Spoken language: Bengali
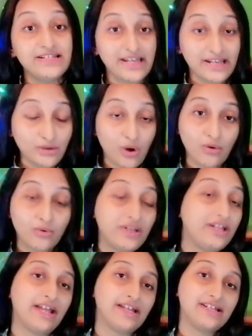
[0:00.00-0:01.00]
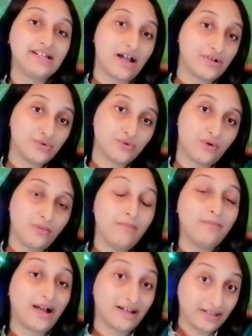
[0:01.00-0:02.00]
সেই ধরনের একটি কার্যক্রম
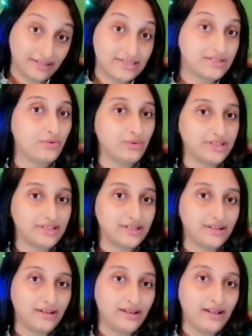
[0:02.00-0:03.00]
বাংলাদেশে রয়েছে